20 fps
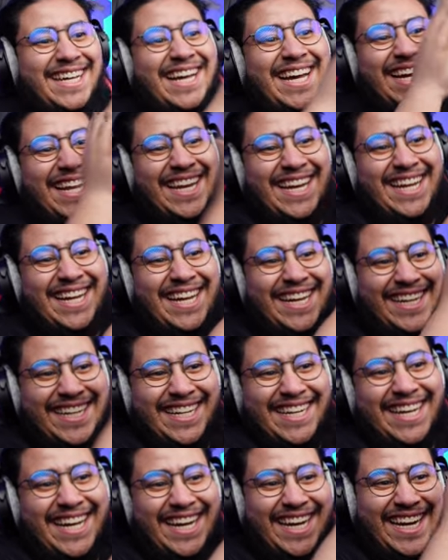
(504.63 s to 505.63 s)

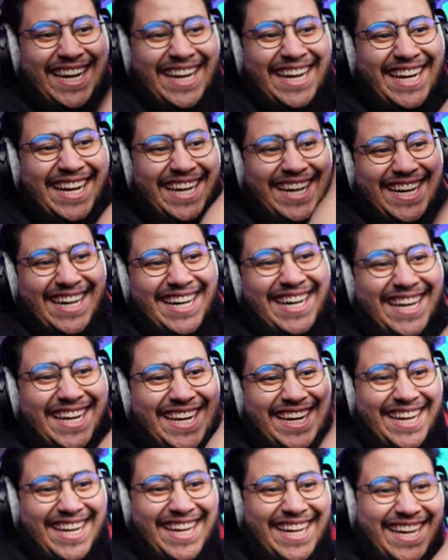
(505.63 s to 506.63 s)
هلا هلا
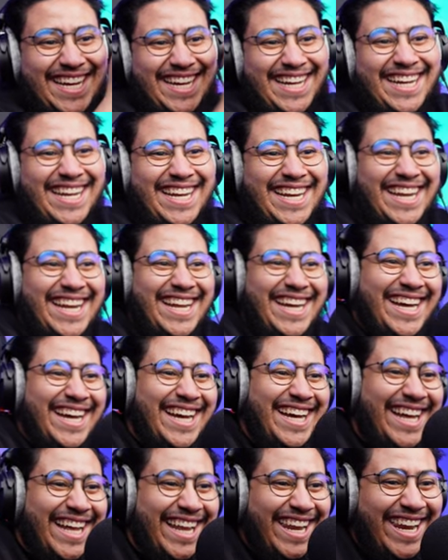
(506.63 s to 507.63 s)
هلا هلا